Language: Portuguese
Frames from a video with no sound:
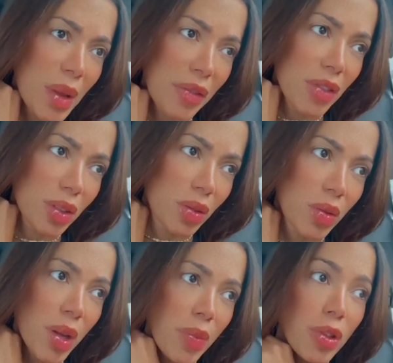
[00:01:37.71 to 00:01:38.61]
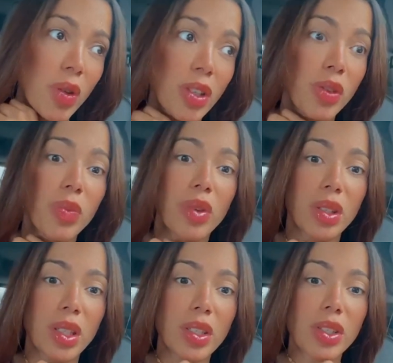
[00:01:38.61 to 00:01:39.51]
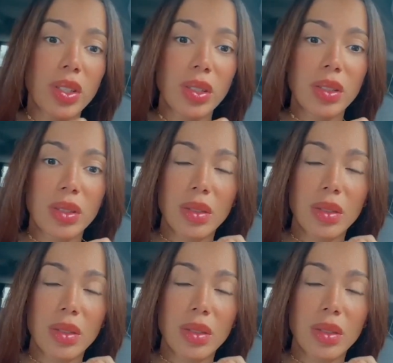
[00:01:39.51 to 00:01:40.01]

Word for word: na minha foto com repúdio, eu acho importante